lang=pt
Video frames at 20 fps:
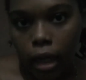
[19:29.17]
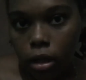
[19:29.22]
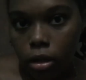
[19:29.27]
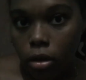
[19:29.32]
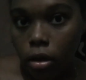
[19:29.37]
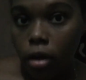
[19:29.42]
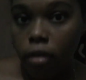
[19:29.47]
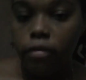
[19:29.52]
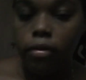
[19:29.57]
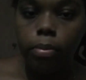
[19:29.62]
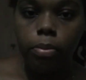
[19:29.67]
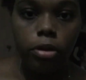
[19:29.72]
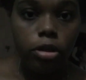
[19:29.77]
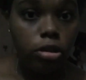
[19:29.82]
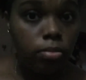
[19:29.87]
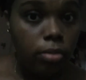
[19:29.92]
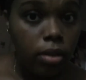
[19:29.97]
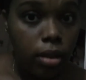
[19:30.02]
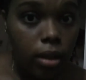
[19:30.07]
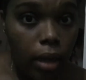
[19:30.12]
nova, pode
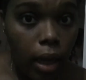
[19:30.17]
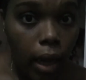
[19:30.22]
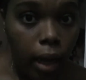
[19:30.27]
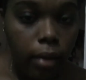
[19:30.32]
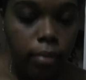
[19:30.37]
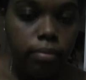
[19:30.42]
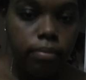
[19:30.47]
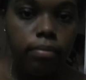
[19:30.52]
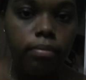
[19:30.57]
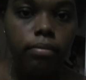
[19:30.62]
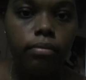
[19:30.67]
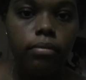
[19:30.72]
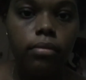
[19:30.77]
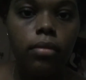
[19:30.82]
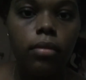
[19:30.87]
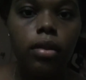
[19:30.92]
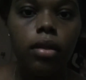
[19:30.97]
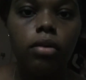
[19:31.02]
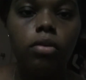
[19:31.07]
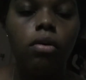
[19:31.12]
me dar.
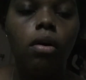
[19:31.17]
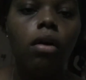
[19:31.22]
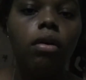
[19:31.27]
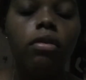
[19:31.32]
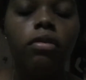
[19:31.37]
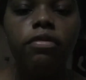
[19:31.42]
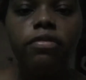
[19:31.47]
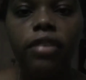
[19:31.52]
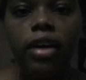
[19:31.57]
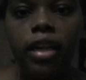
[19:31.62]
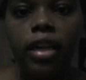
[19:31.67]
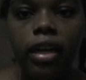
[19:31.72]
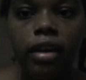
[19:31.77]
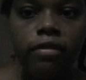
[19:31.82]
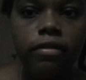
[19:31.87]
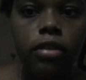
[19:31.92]
Igual eu falava